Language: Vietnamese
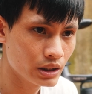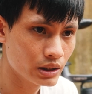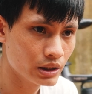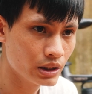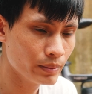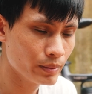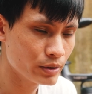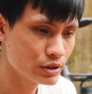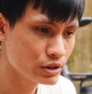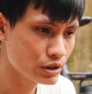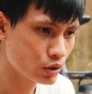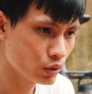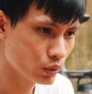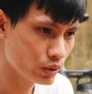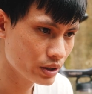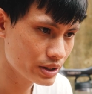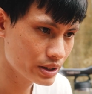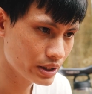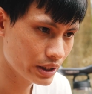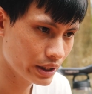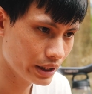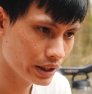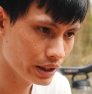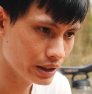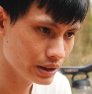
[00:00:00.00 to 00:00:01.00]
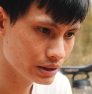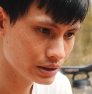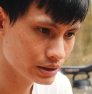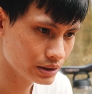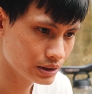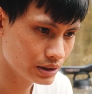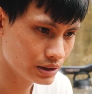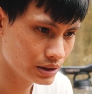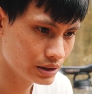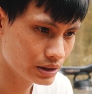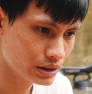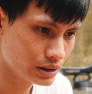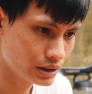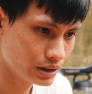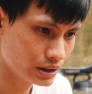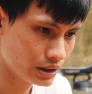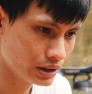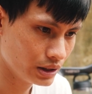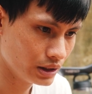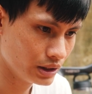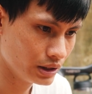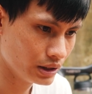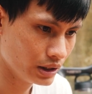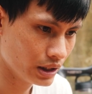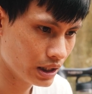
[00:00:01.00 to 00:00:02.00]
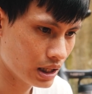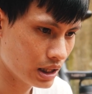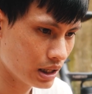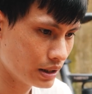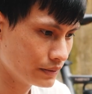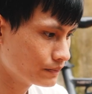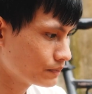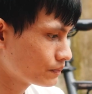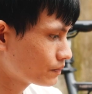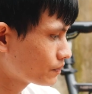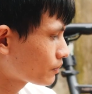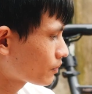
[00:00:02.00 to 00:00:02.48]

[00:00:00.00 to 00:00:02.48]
khi mà chưa độ IC ấy, thì à,